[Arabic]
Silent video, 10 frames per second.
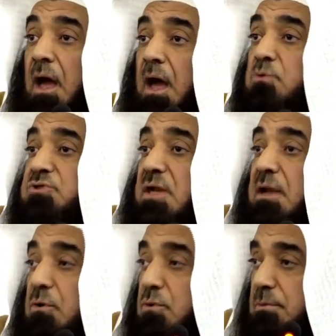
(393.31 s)
اوصل
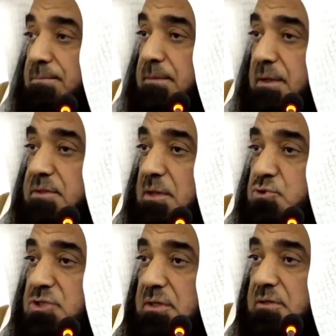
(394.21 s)
له
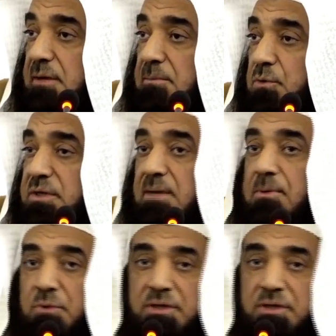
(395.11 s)
التوجيه التربوي النبوي